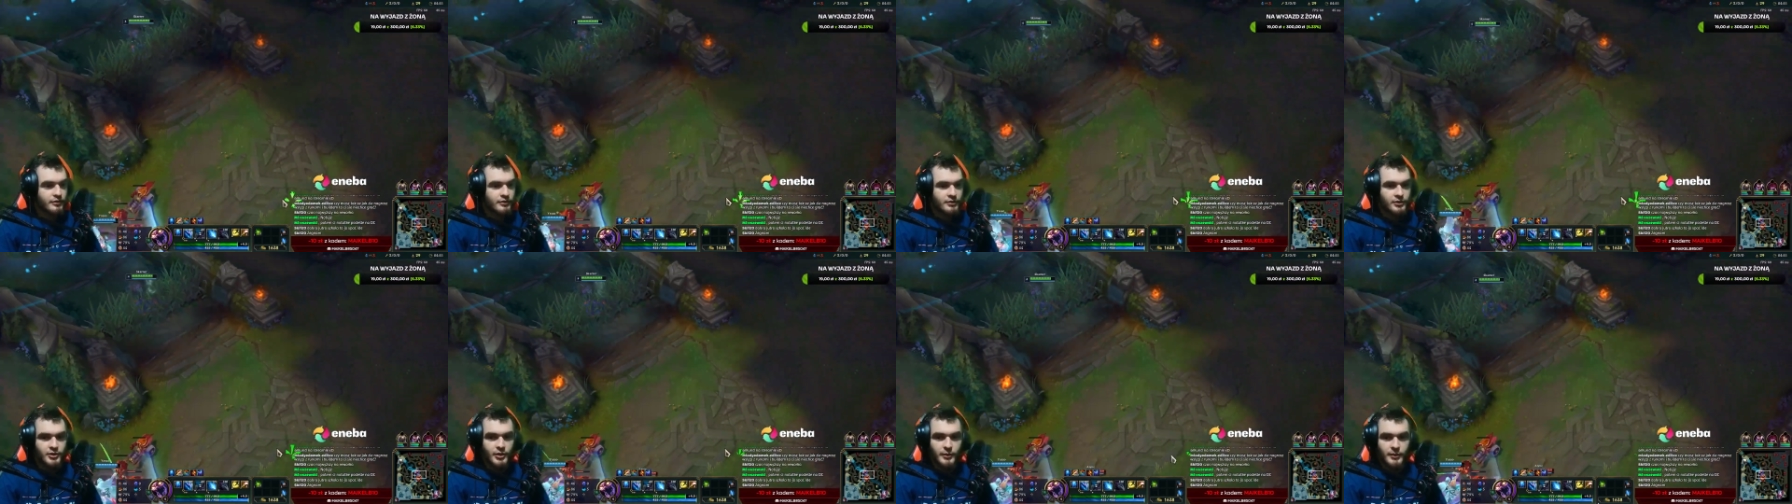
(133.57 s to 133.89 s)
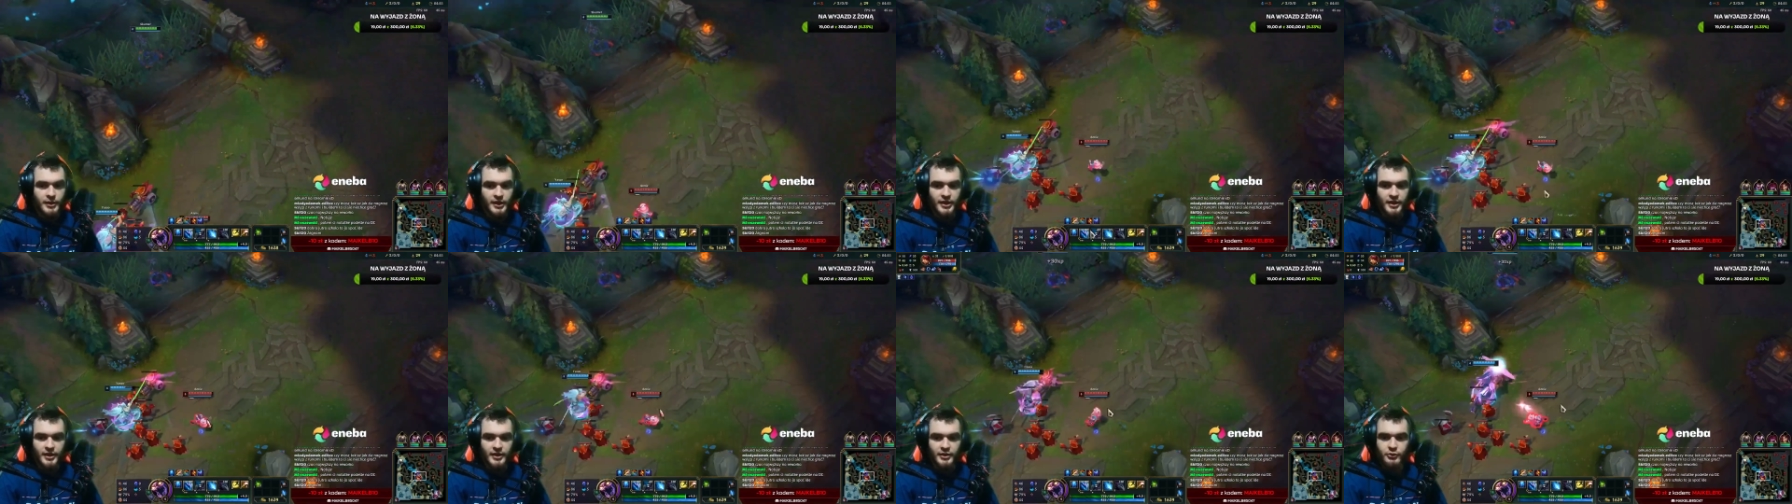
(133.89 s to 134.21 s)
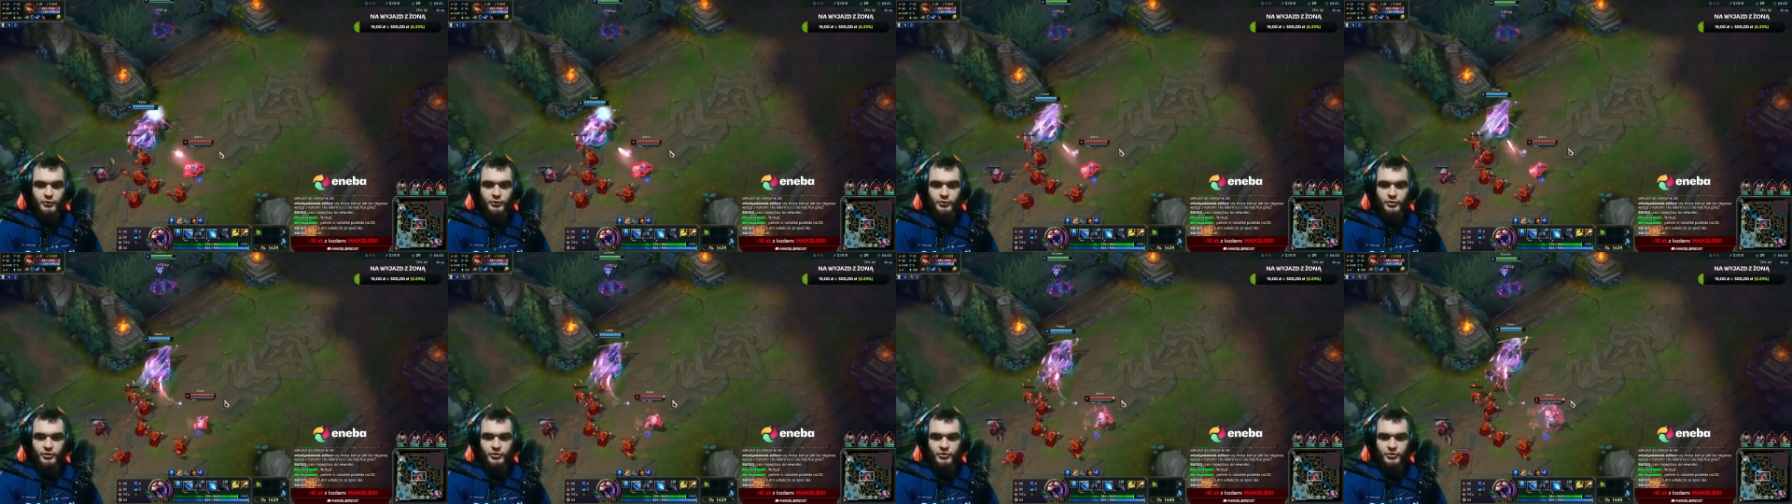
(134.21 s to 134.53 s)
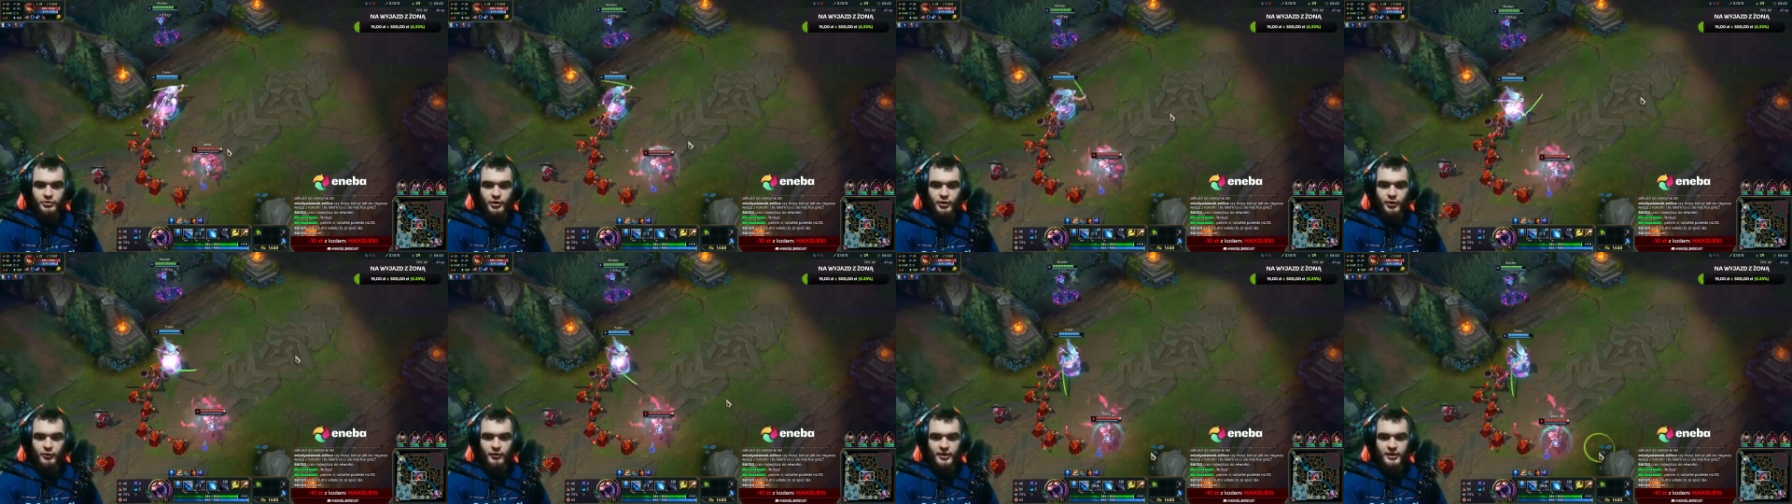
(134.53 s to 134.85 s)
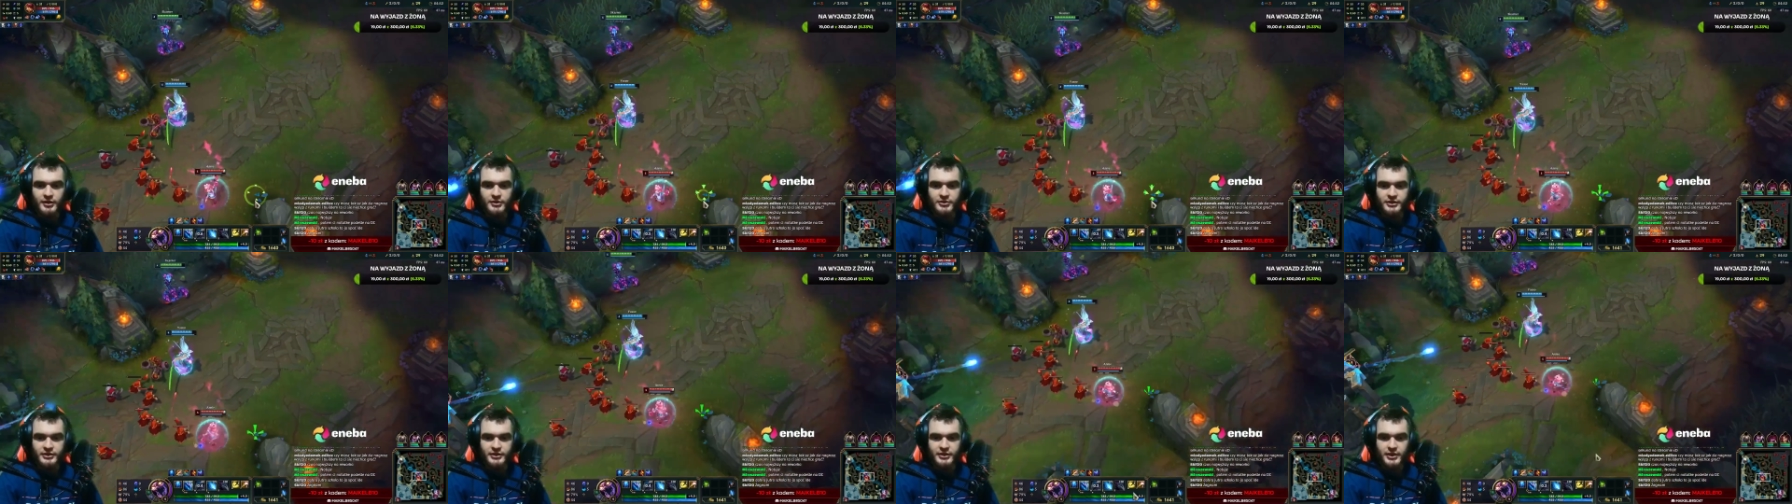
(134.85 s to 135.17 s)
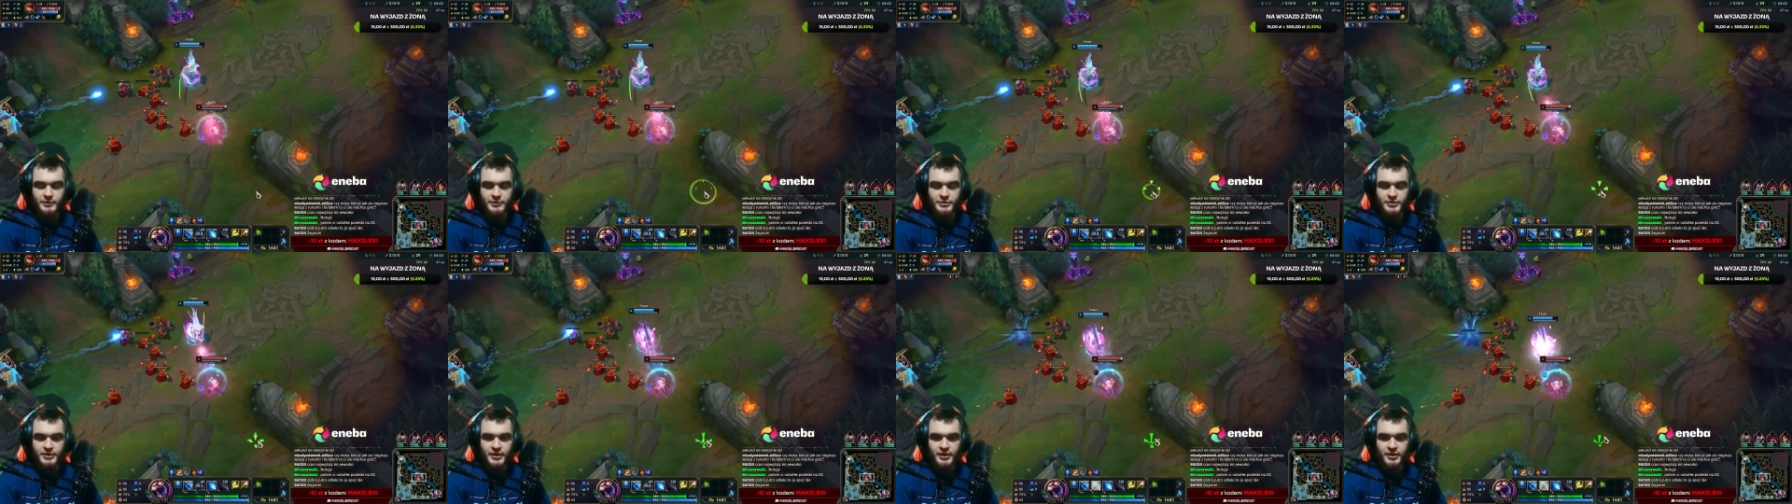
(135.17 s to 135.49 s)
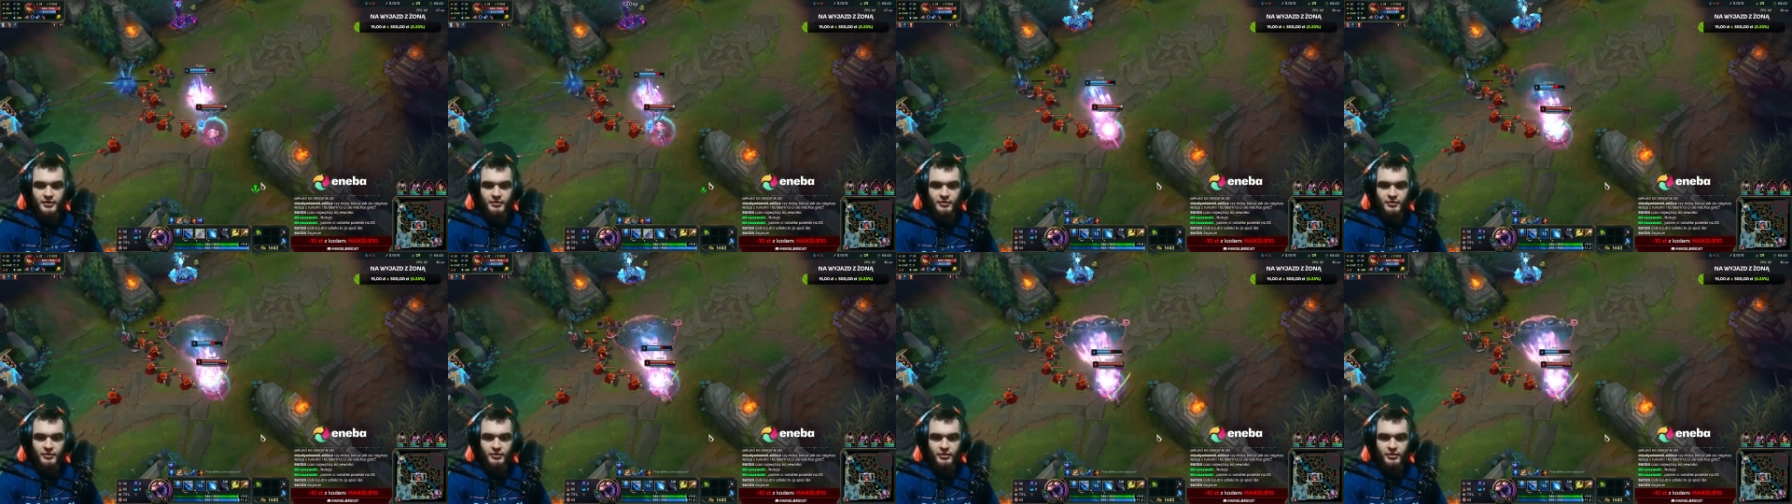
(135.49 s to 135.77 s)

Dobra, jutro szkoła, żegnam się.